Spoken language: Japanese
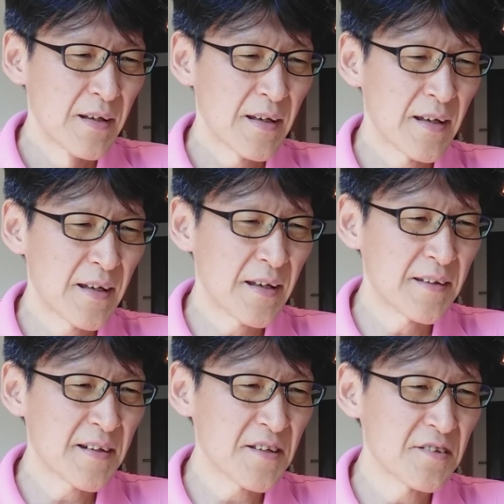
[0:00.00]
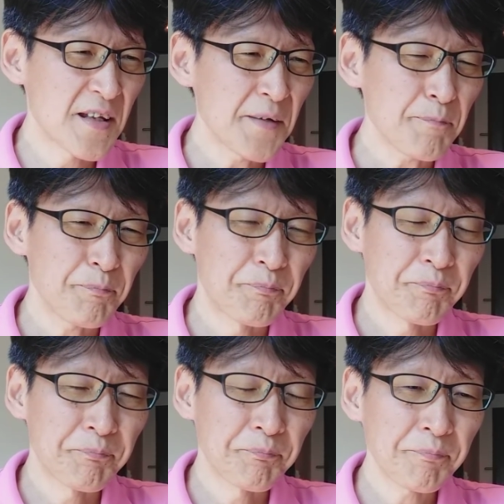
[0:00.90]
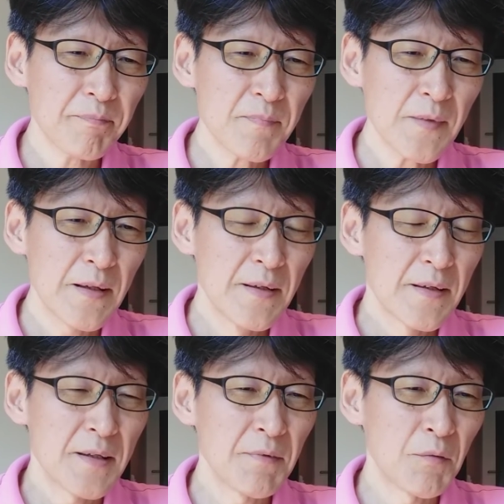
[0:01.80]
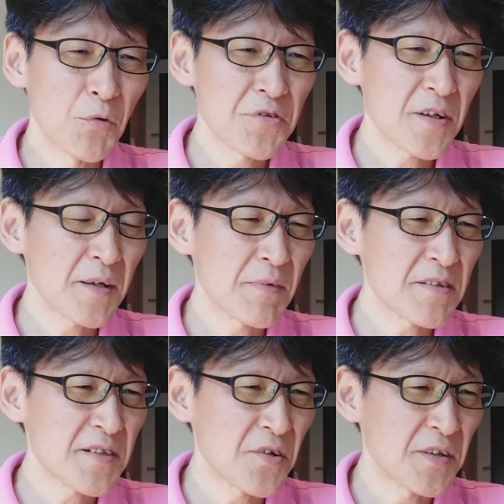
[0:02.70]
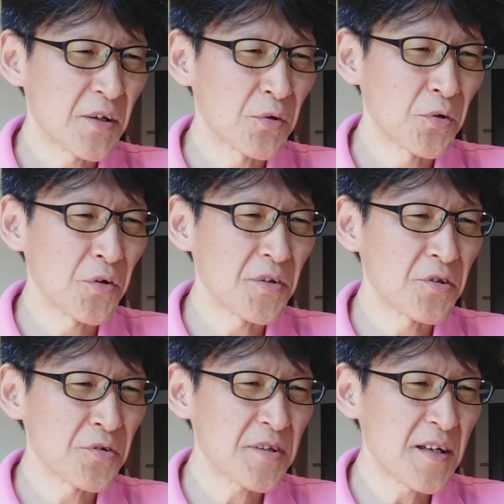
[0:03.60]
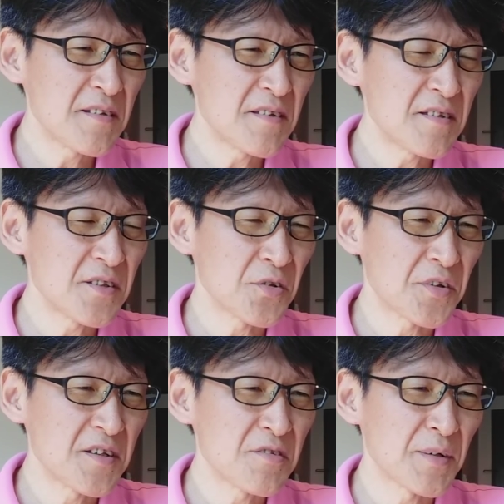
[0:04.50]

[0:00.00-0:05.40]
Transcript: えー、でですね、今申し上げましたように、この女性自身の記事